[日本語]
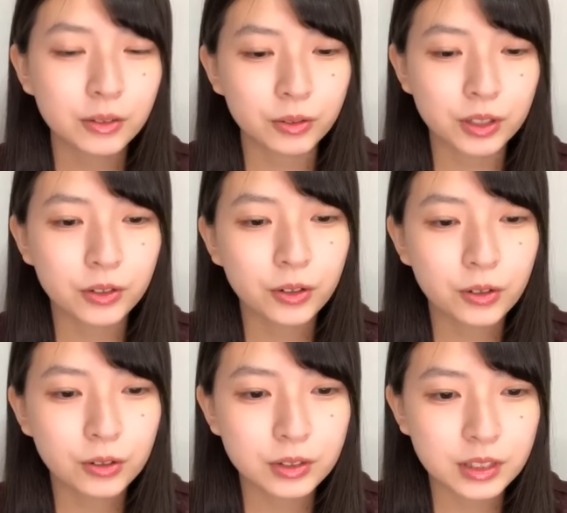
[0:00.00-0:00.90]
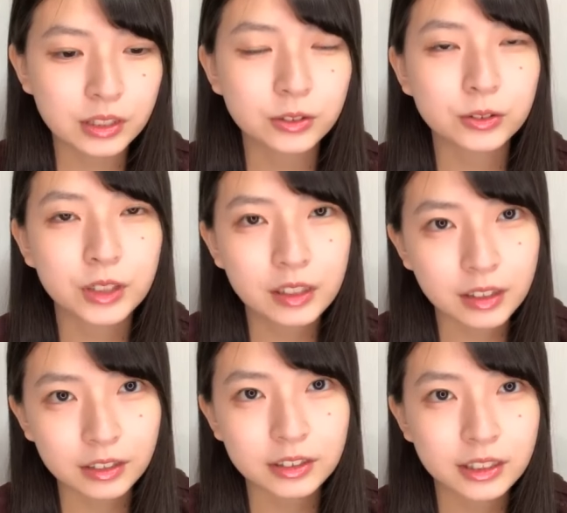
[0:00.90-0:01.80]
こういろいろ策を練っ
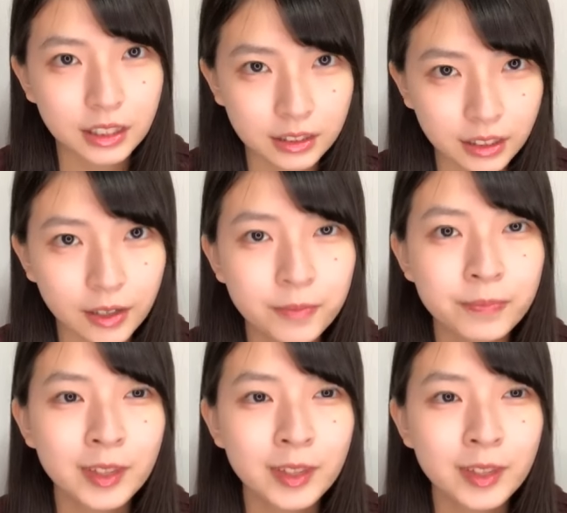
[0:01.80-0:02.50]
てくださって